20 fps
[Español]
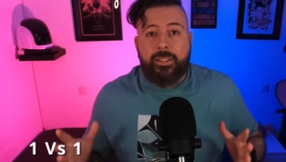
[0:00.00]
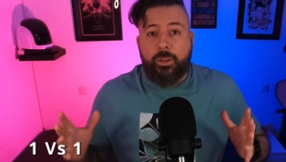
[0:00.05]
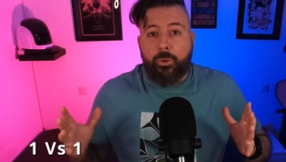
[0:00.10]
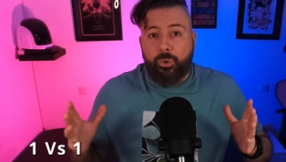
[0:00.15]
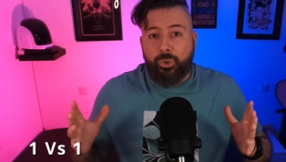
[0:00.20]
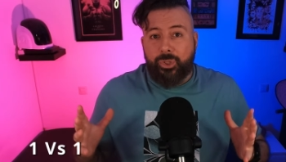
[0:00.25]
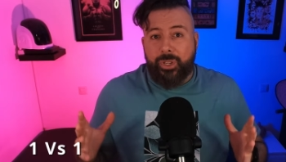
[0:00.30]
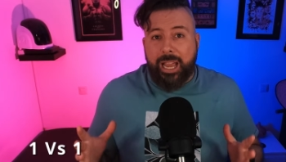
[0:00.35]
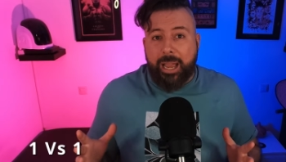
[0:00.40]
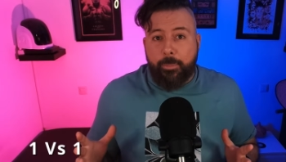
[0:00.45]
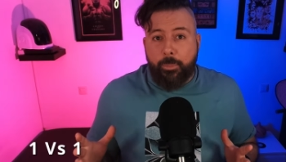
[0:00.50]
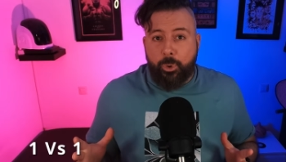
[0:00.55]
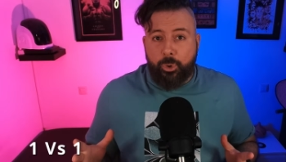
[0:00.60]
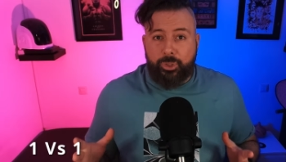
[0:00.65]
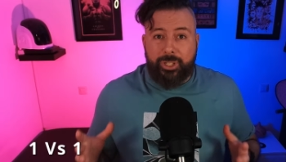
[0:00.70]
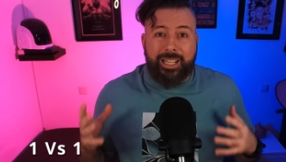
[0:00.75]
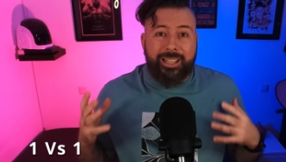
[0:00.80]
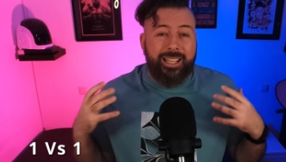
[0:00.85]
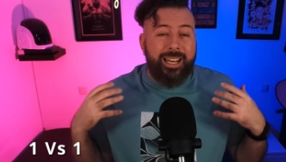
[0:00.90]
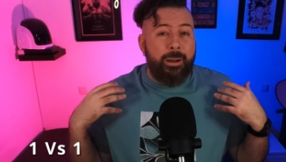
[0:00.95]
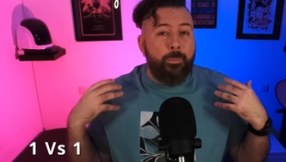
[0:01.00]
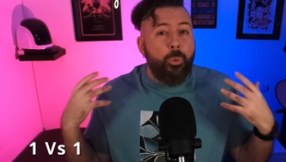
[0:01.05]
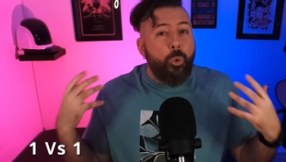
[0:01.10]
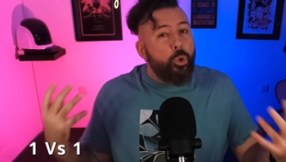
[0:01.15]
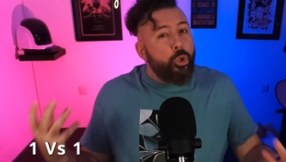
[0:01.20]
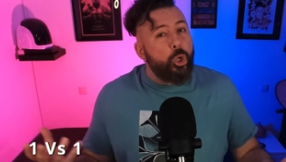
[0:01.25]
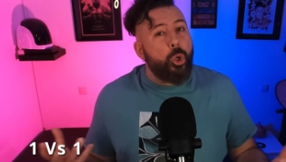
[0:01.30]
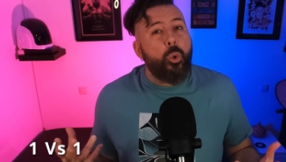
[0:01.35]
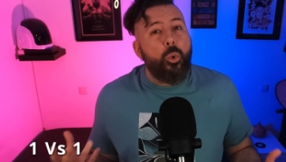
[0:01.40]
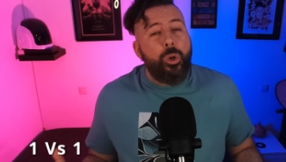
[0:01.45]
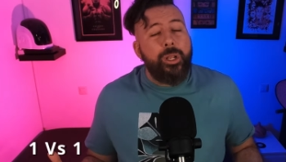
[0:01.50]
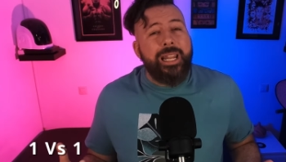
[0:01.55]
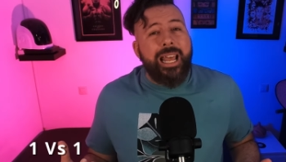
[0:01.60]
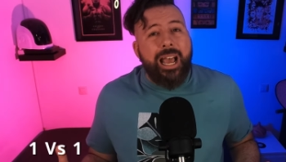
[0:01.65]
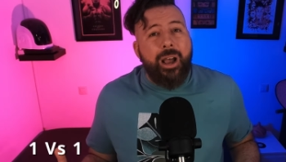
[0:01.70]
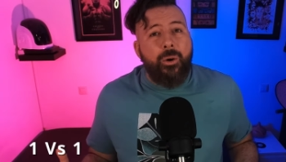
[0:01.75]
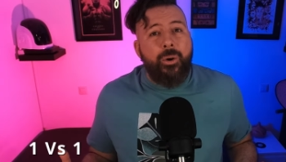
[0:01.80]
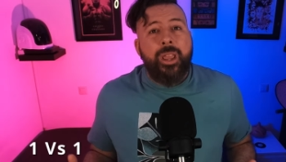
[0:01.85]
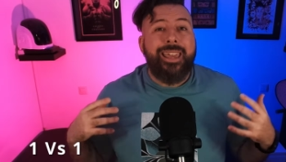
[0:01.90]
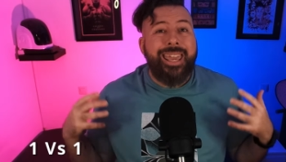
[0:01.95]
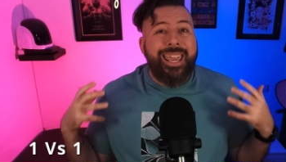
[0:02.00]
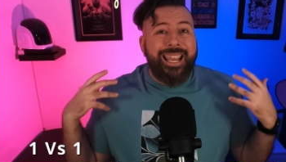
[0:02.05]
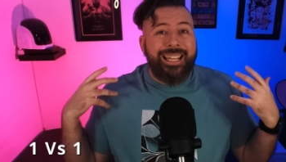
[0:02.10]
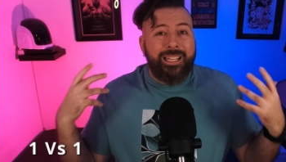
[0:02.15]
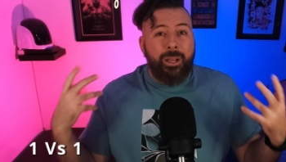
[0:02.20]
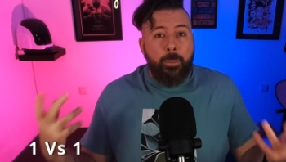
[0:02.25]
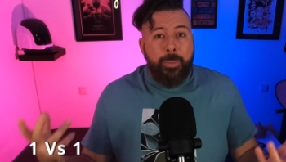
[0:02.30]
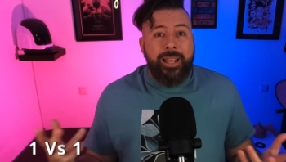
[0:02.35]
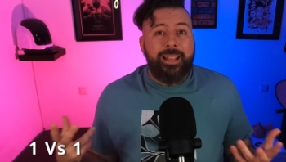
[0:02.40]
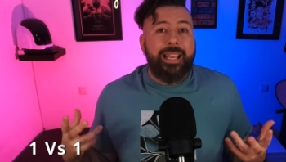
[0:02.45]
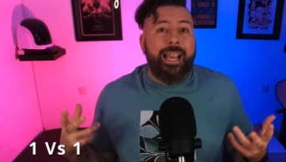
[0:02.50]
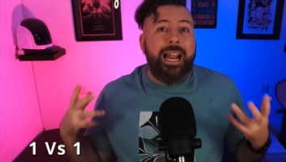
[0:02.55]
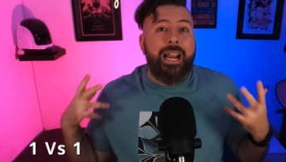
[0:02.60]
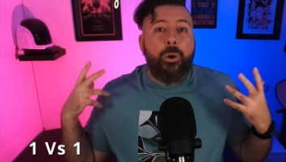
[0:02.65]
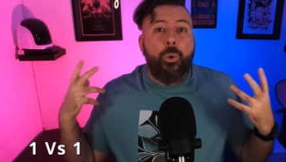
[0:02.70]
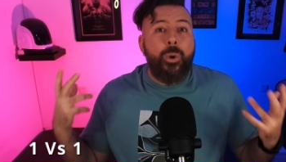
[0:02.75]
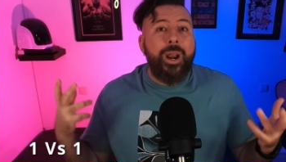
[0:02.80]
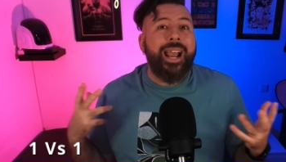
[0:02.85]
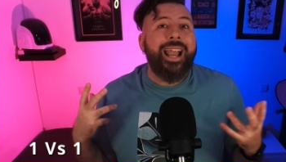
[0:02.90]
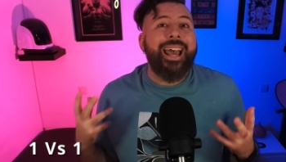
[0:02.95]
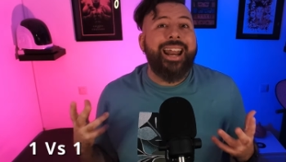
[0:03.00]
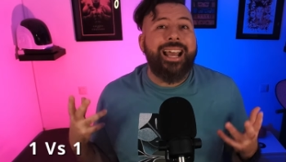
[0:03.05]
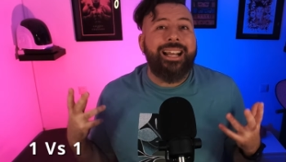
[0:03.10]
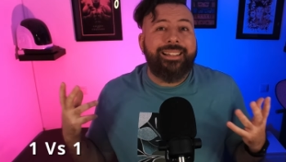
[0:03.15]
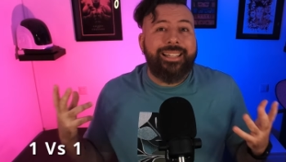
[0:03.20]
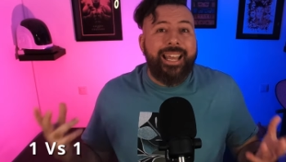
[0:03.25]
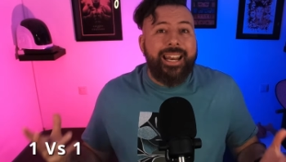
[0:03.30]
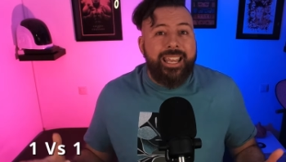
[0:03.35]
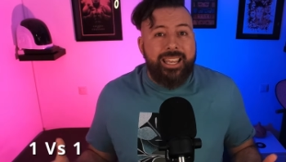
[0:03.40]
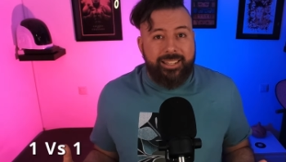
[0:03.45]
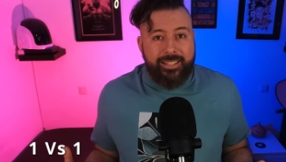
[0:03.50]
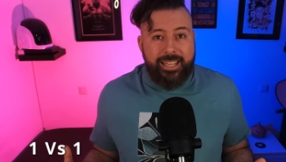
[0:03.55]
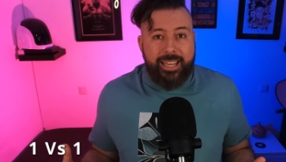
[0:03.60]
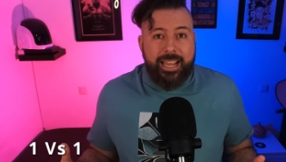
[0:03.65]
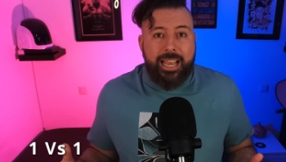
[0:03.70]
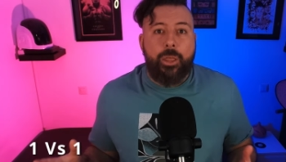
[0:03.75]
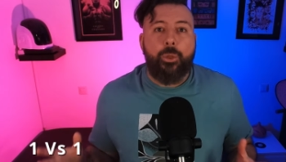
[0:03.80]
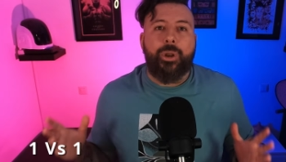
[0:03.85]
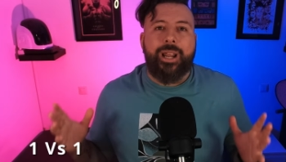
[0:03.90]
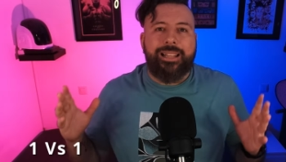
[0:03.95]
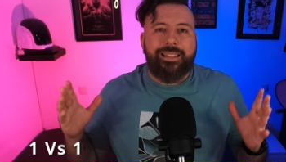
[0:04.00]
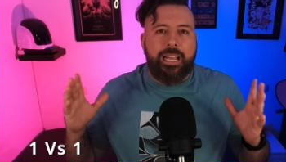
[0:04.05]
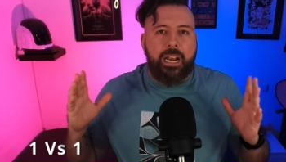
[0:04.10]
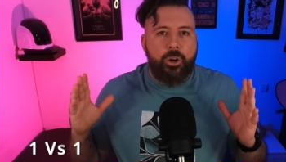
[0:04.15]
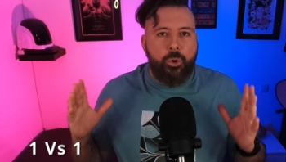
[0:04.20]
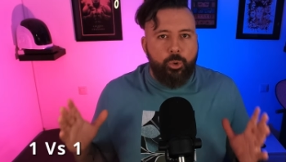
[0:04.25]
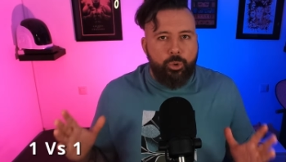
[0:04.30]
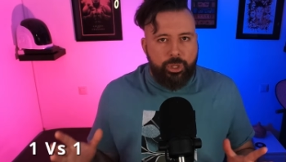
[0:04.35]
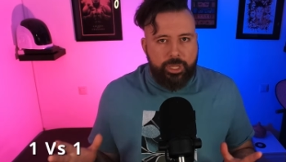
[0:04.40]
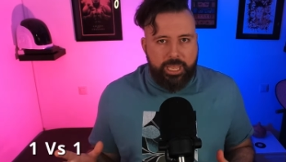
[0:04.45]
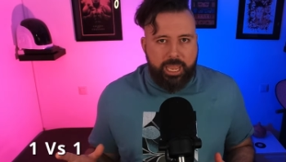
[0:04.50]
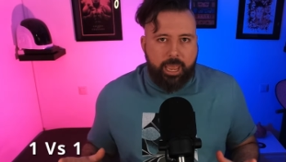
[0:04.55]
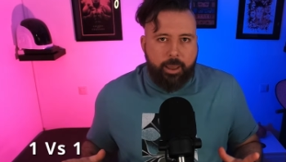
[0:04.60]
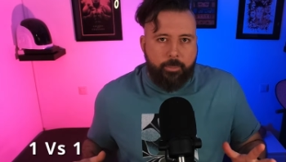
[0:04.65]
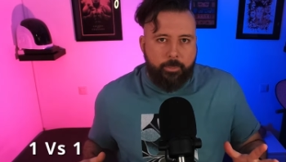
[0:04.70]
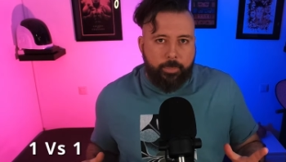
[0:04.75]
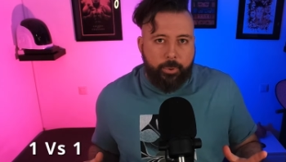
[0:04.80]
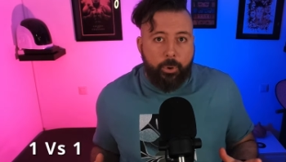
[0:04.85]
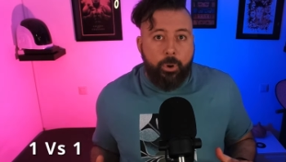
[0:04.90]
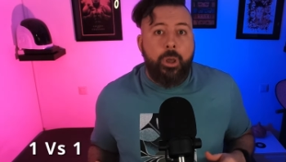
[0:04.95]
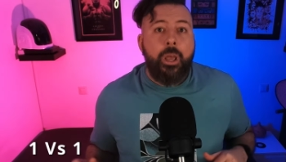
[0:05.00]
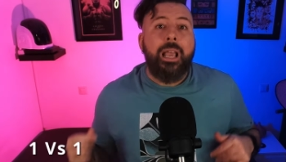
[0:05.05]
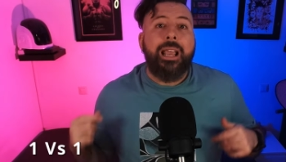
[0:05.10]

que usamos que tienen mucho cooldown y que te aumentan alguna característica durante algún tiempo.